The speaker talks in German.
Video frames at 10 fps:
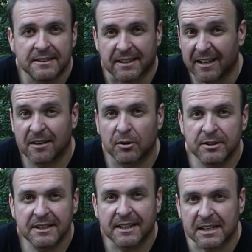Daher
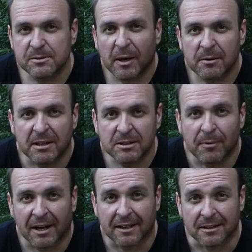wollte ich ein Experiment
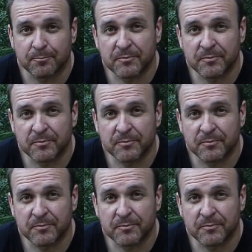machen.